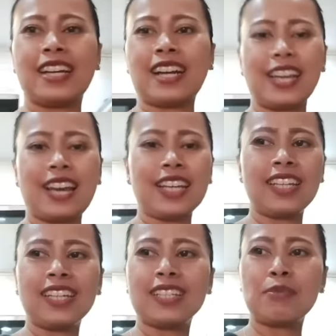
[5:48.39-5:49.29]
kayak
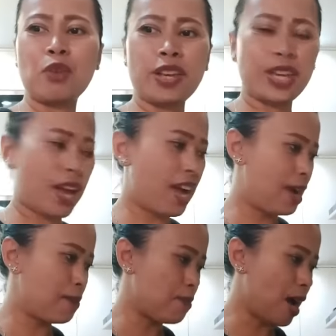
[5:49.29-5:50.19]
gini semuanya
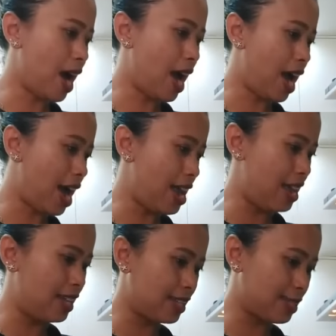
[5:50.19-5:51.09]

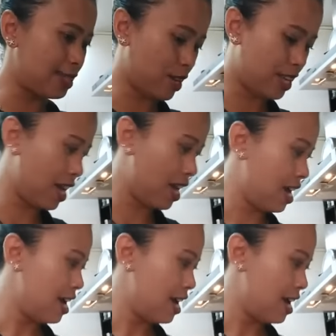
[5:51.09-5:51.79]
mahal semuanya